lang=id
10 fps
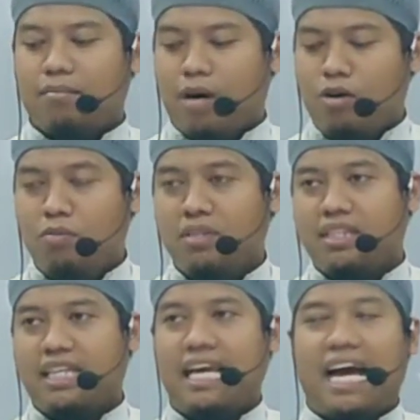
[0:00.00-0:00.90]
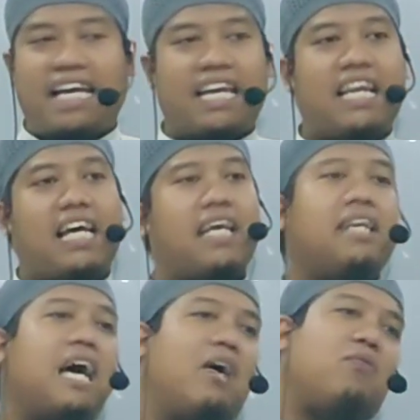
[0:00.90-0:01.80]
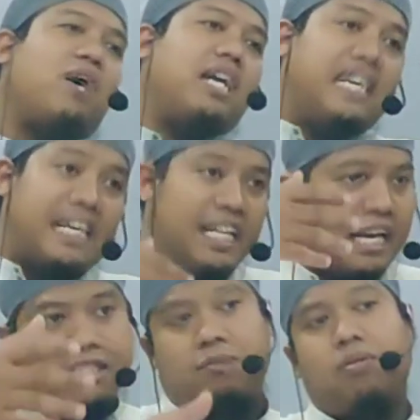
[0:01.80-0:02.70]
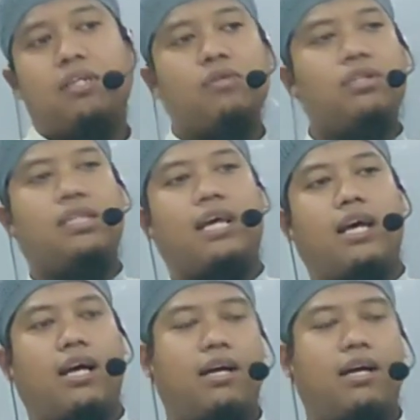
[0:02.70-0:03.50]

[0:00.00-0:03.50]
yang mau menjadi agen-agen dakwah di generasi berikutnya.